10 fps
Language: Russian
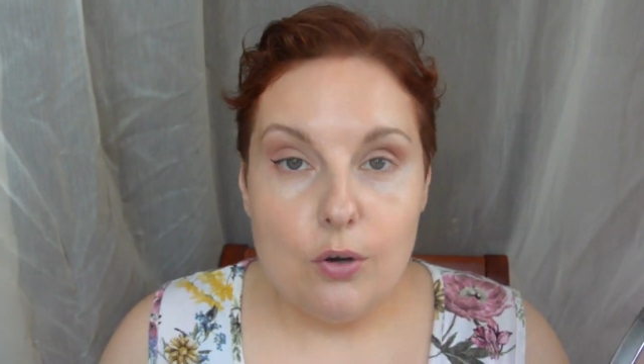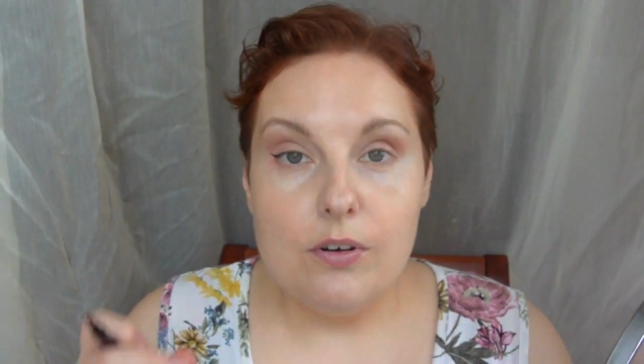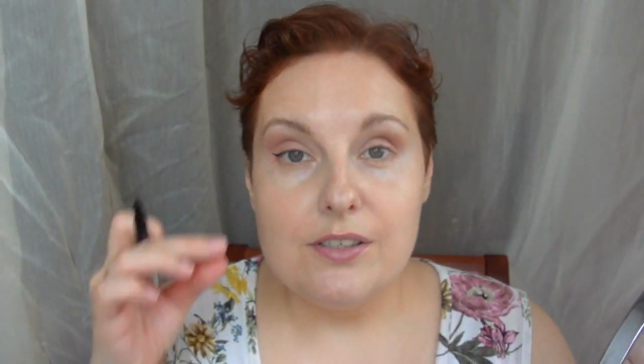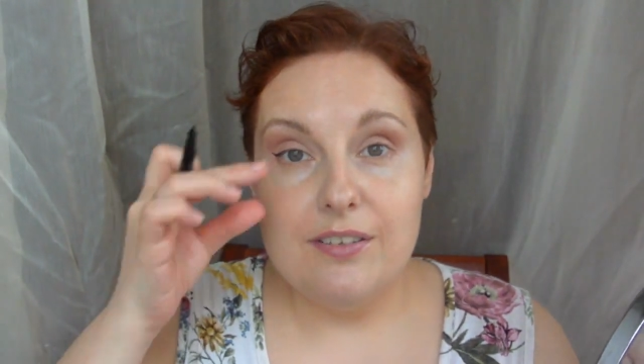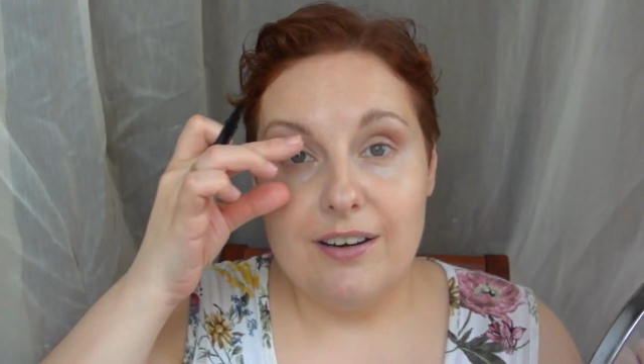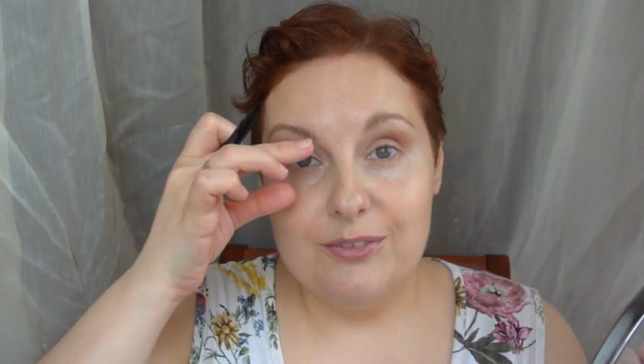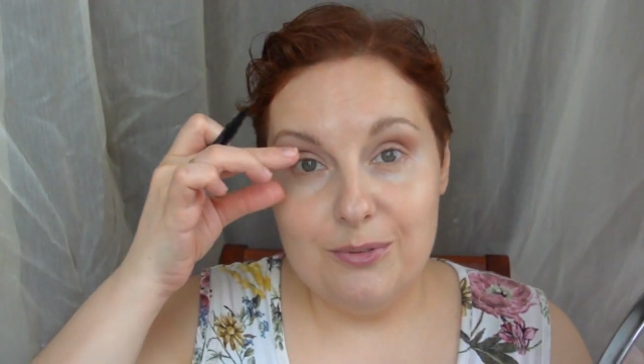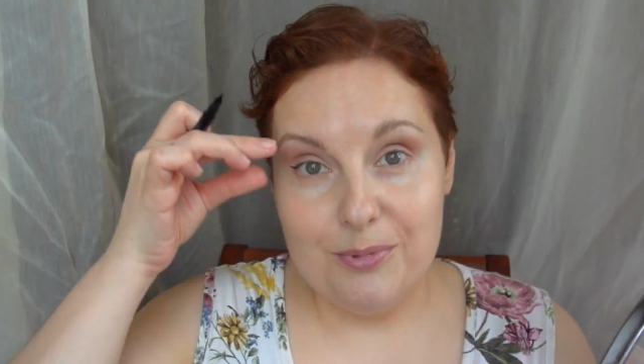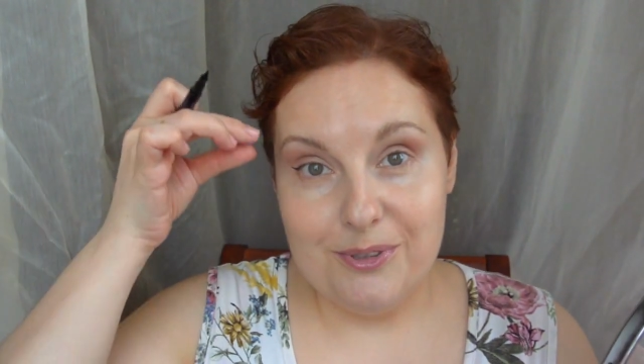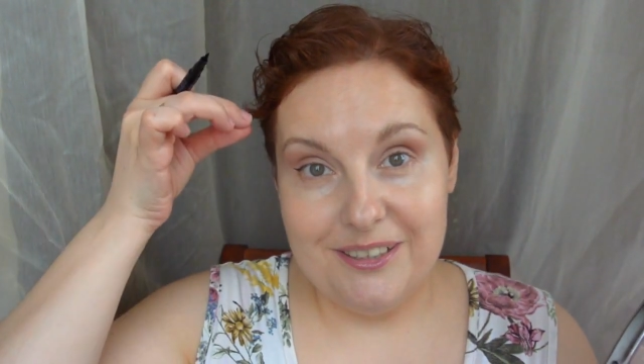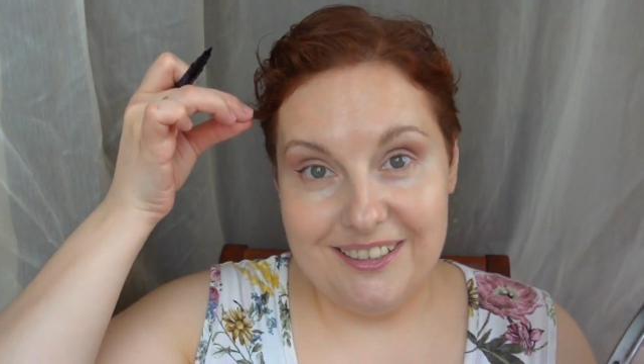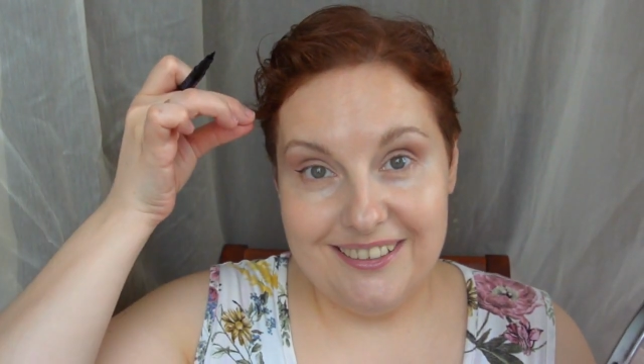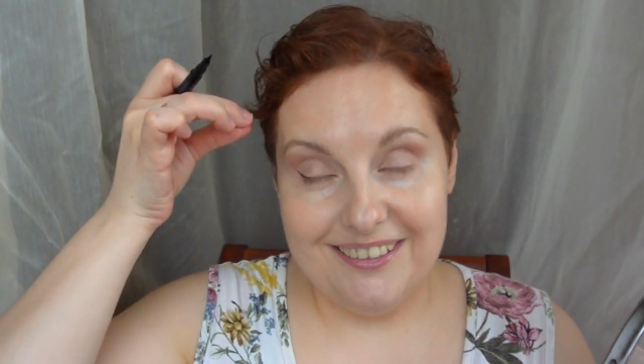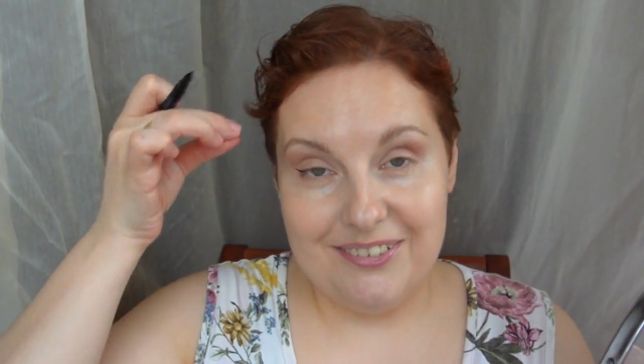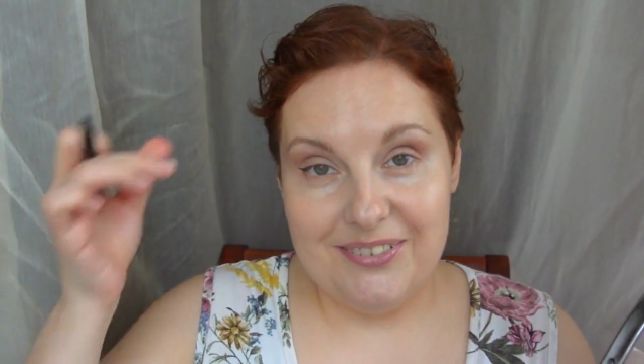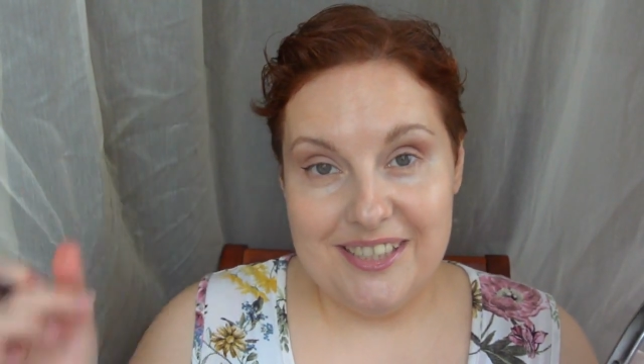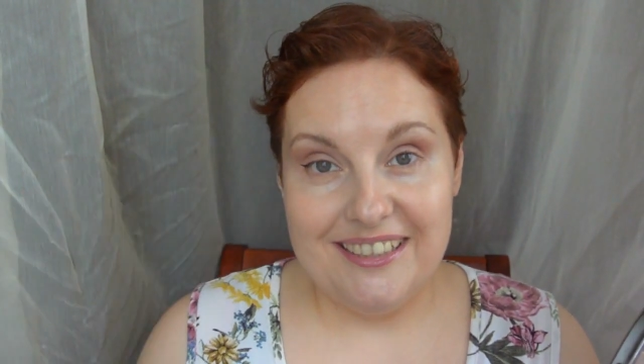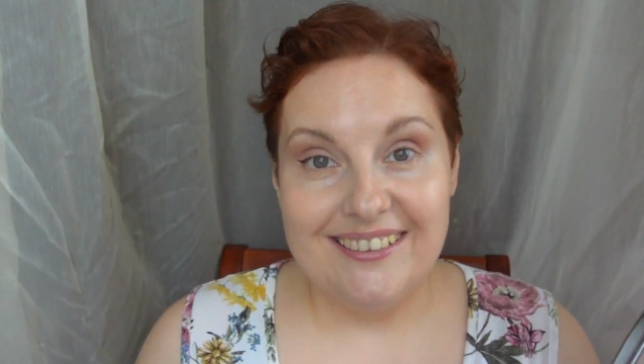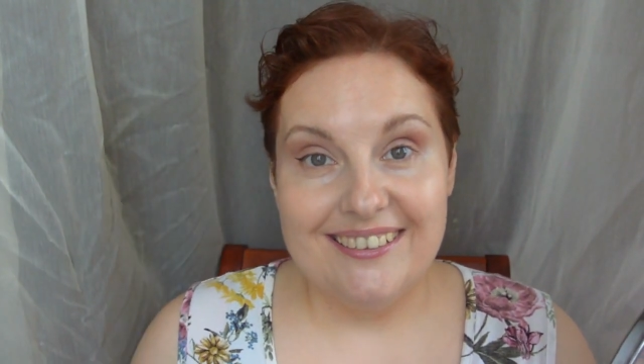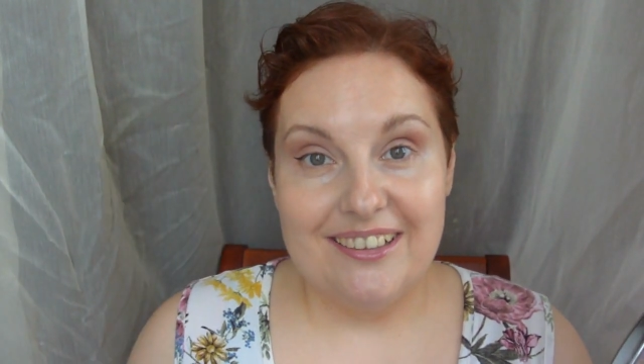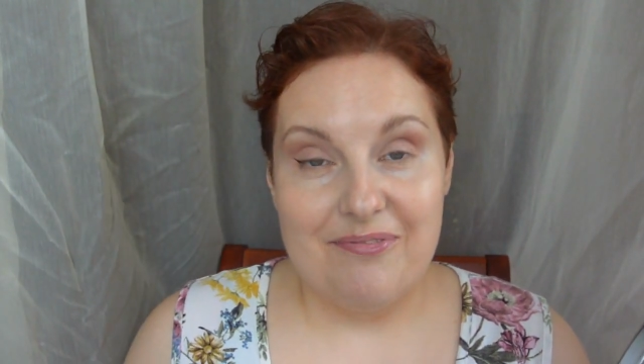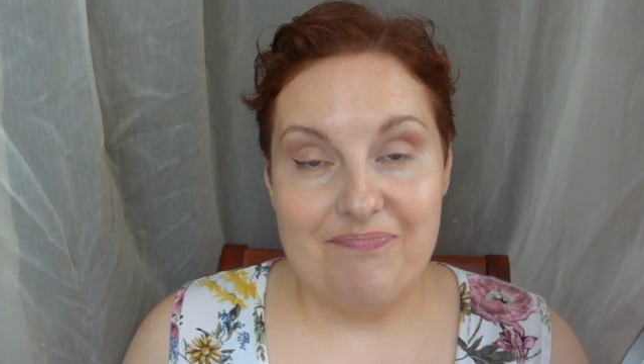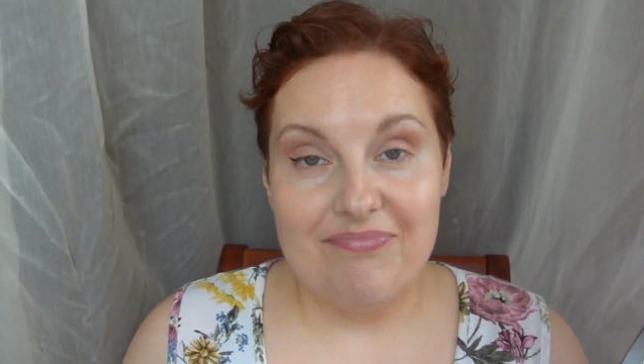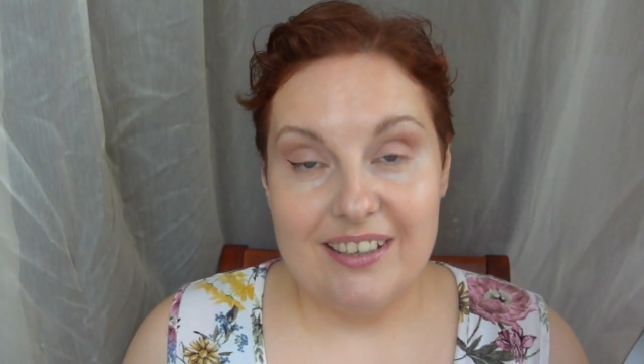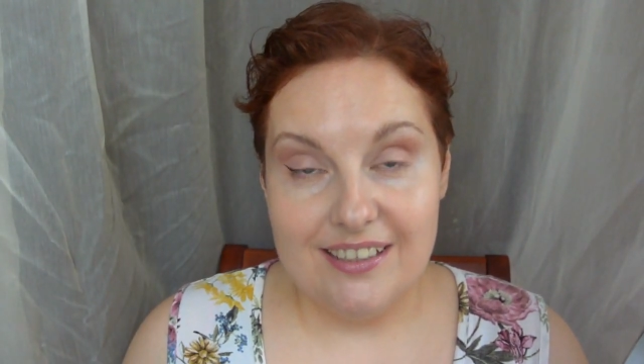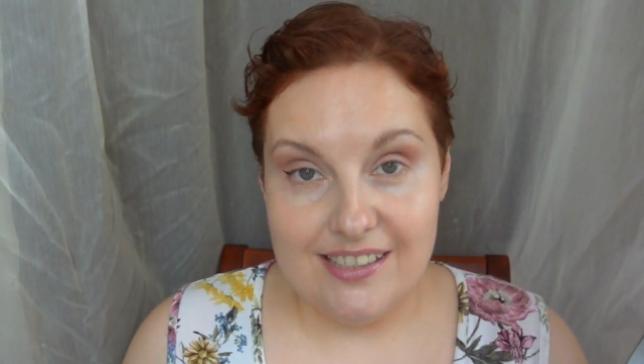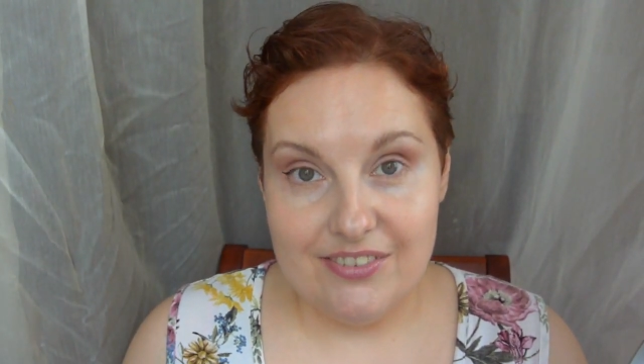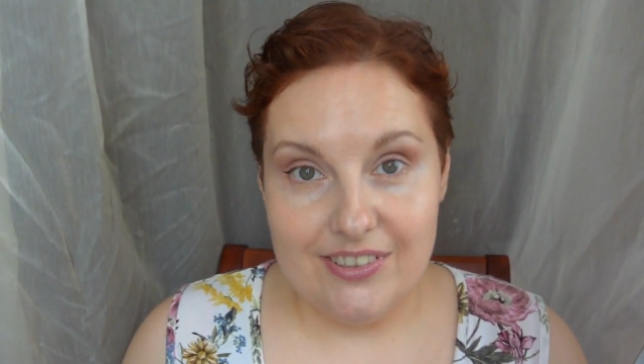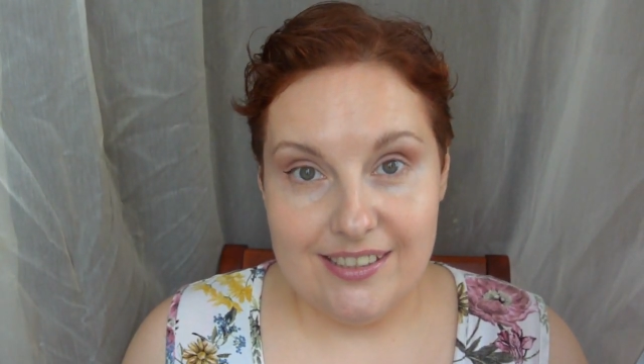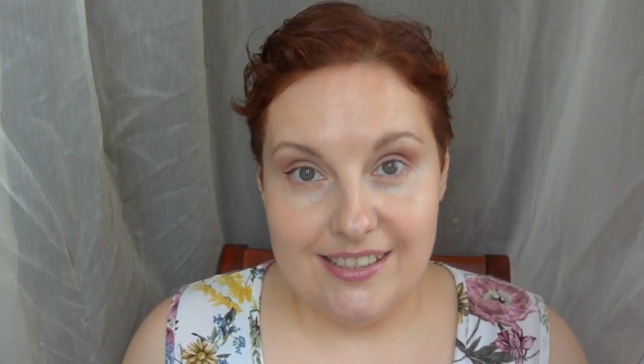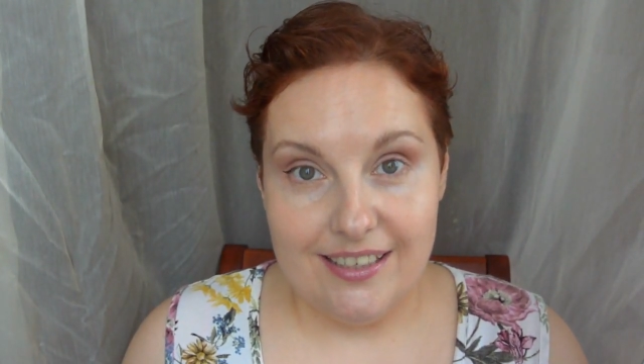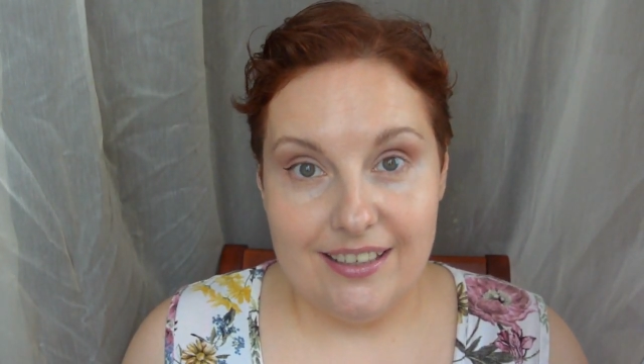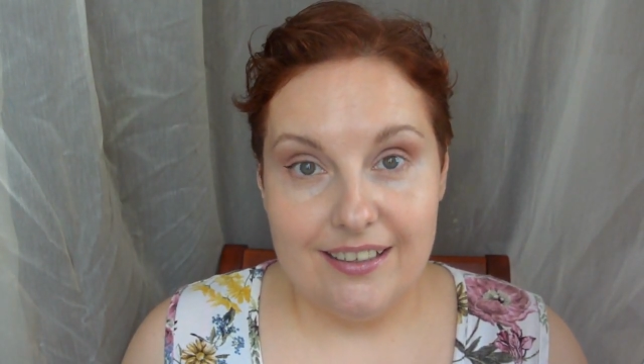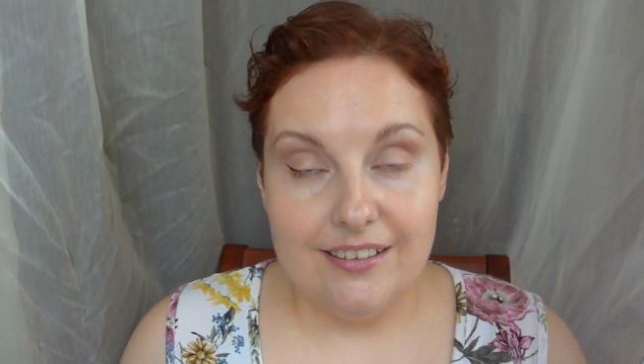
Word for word: у вас все равно будет э, выстроена красивая тень,